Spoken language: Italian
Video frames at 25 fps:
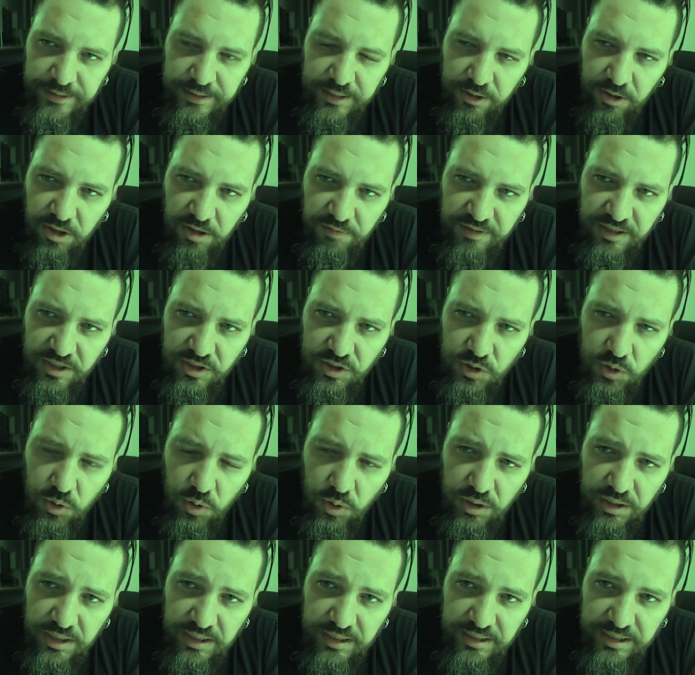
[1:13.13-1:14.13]
Oliver
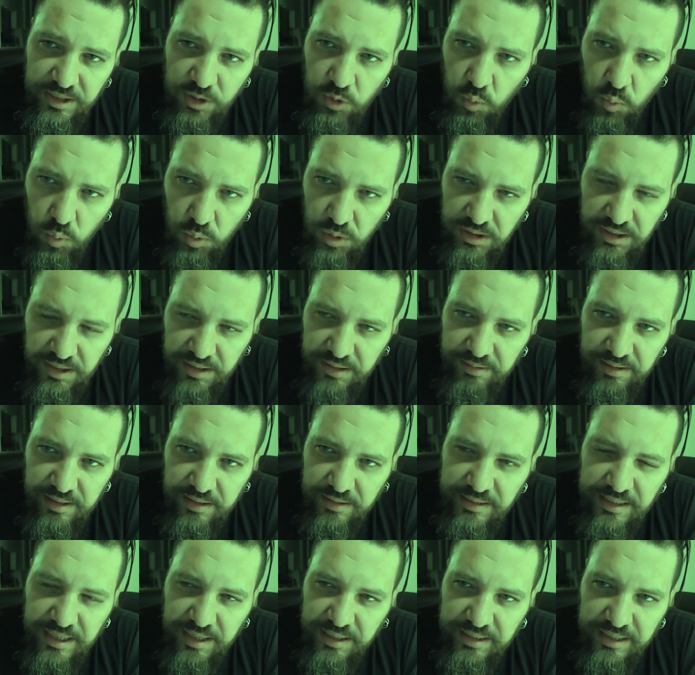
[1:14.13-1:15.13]
Stone di tutti,
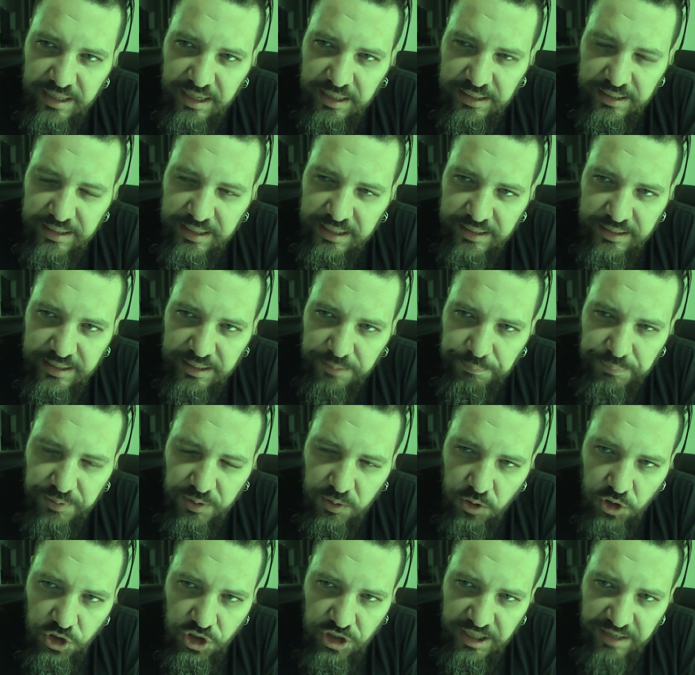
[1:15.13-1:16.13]
da, da, da, da
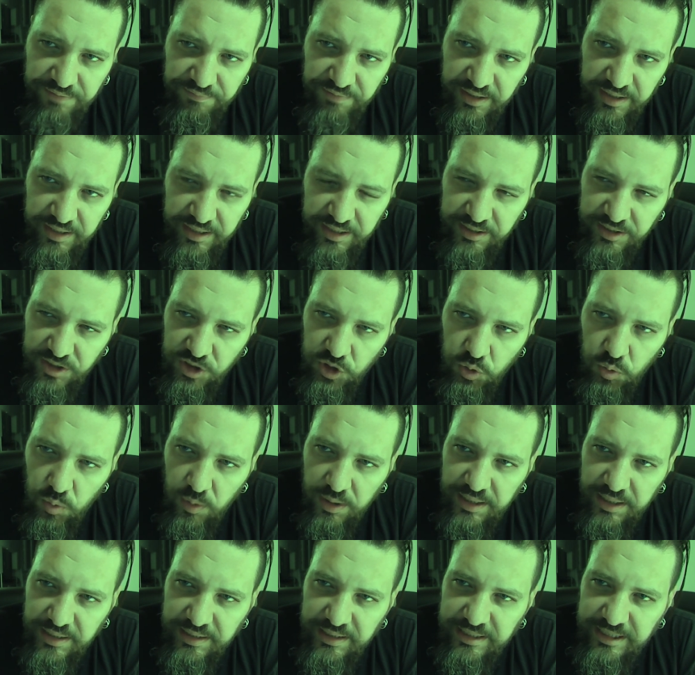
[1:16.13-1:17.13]
Pinochet a venire
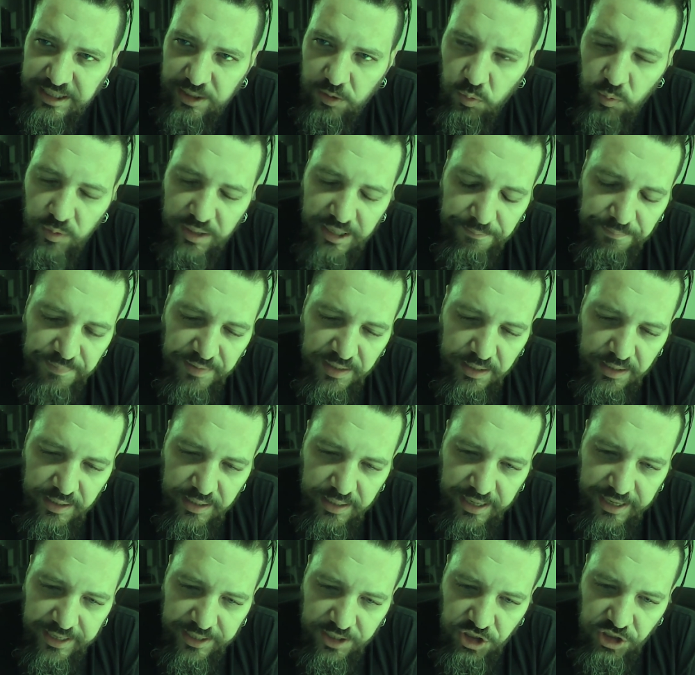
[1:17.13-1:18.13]
giù alla dittatura
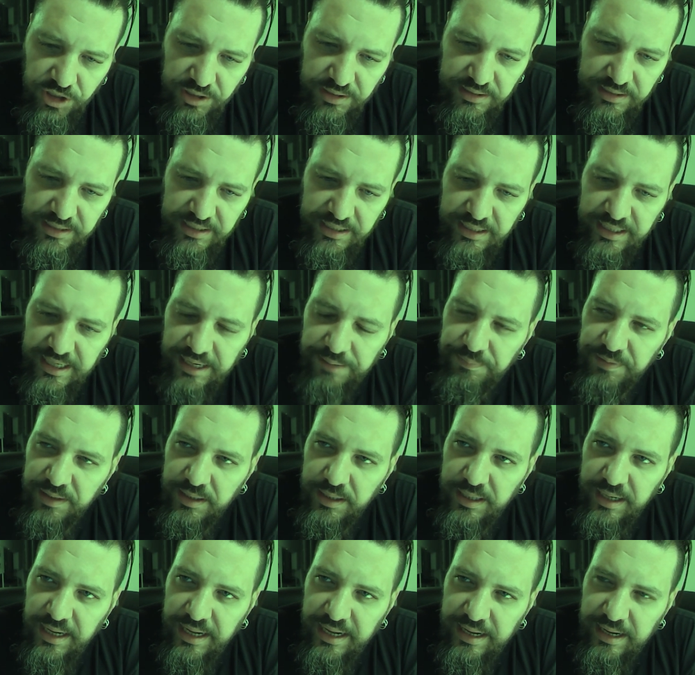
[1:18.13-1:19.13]
argentina,
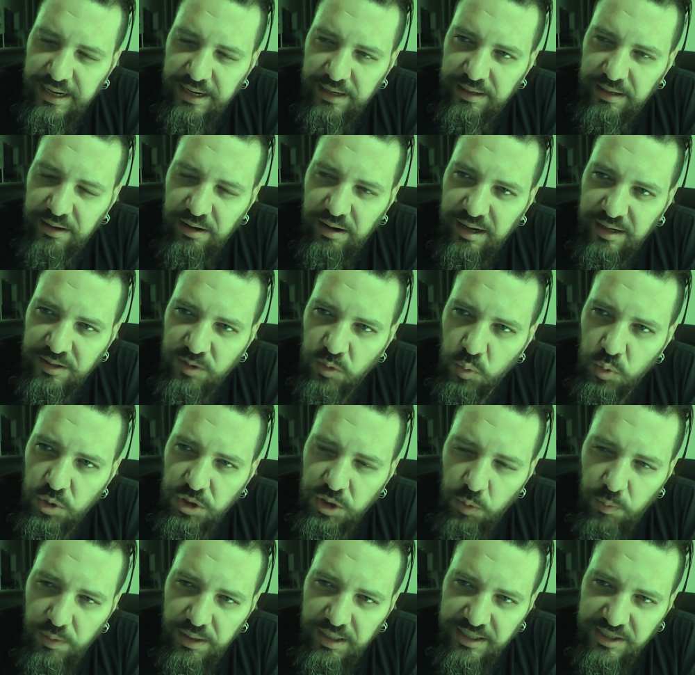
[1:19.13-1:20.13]
a, a
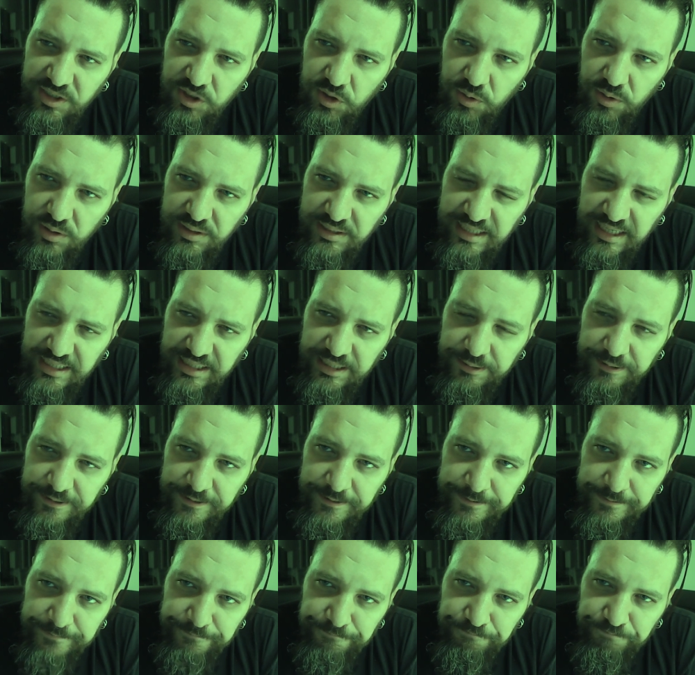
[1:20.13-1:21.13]
tutti quelli che sono stati
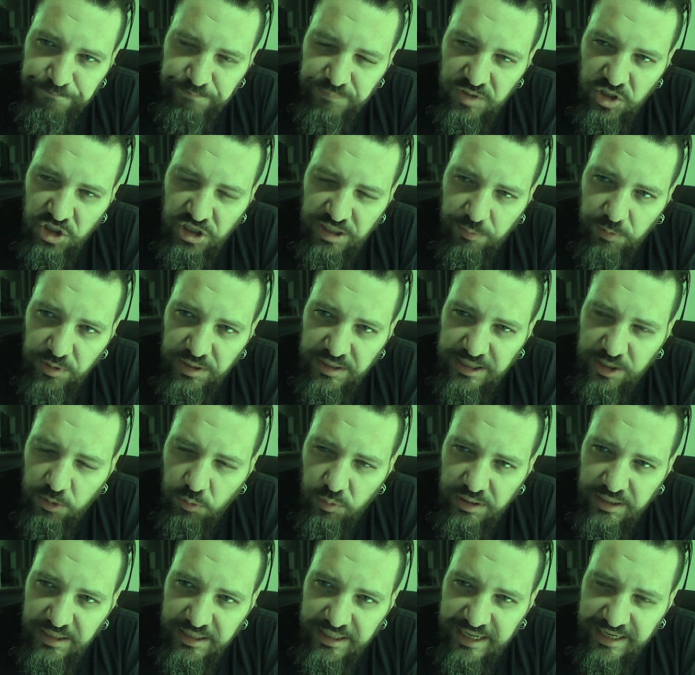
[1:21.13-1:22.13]
mm, diciamo i
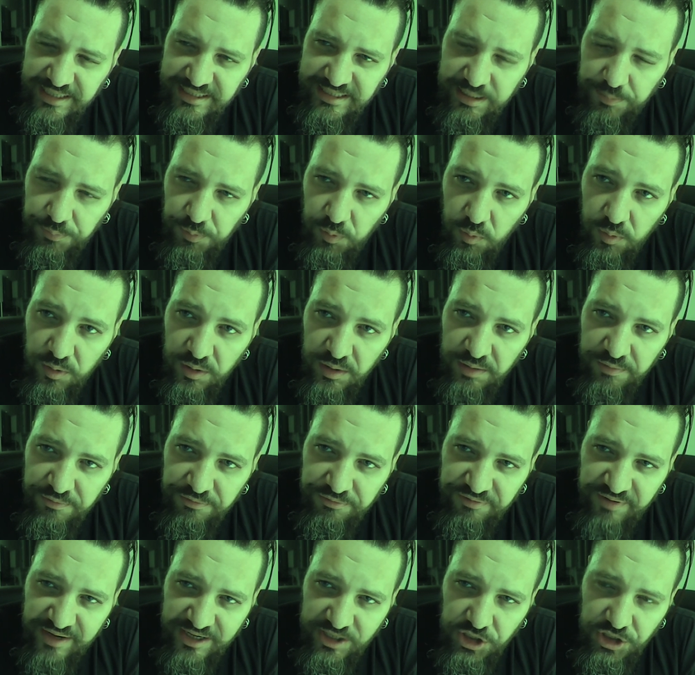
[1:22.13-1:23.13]
dittatori di destra più
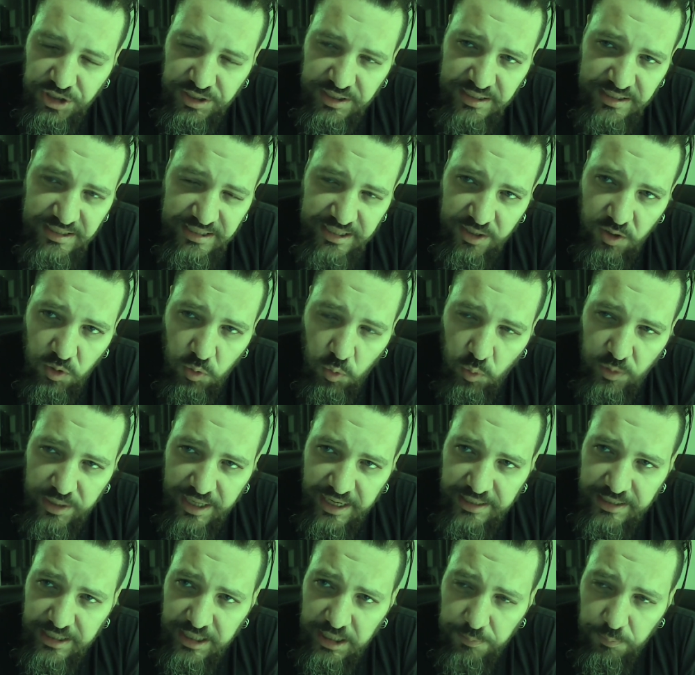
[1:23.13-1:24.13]
fascisti e
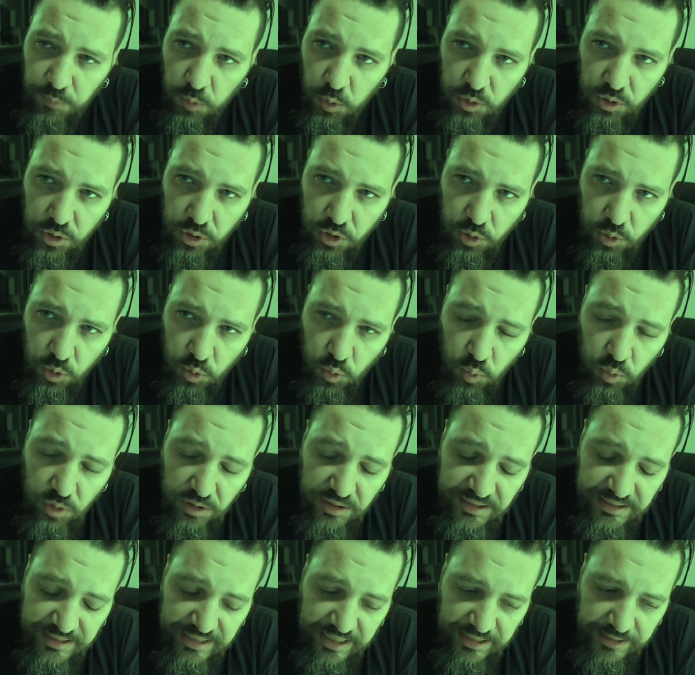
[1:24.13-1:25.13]
crudeli del mondo, sono
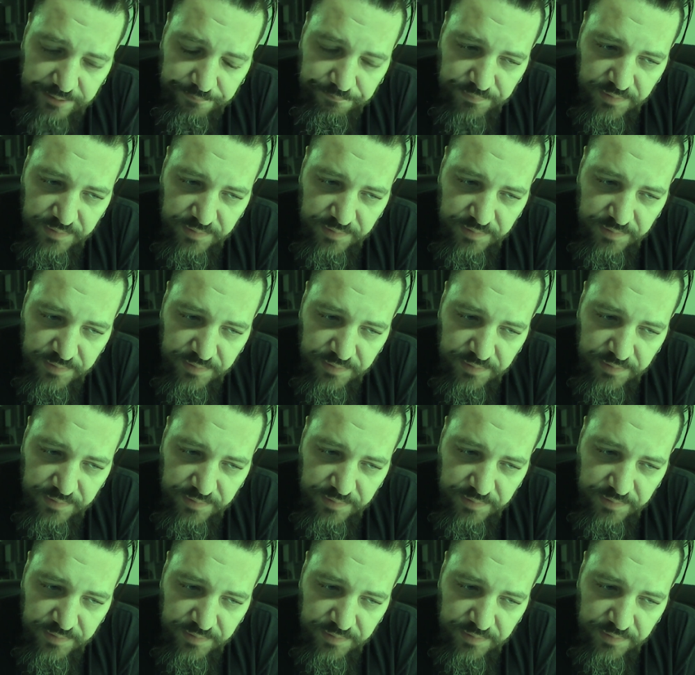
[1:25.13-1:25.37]
tutti stati